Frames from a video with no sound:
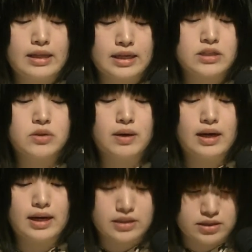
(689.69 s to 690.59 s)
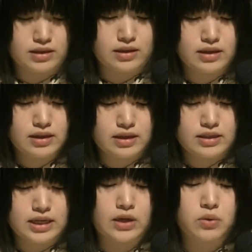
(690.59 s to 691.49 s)
夏は暑い、
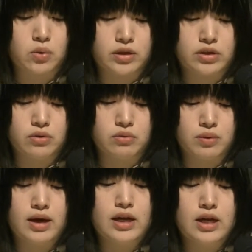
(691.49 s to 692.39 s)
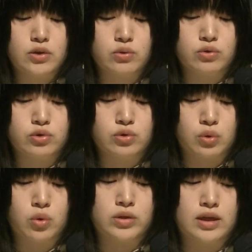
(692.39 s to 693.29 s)
最高気温は
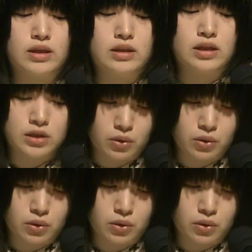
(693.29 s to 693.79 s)
45.2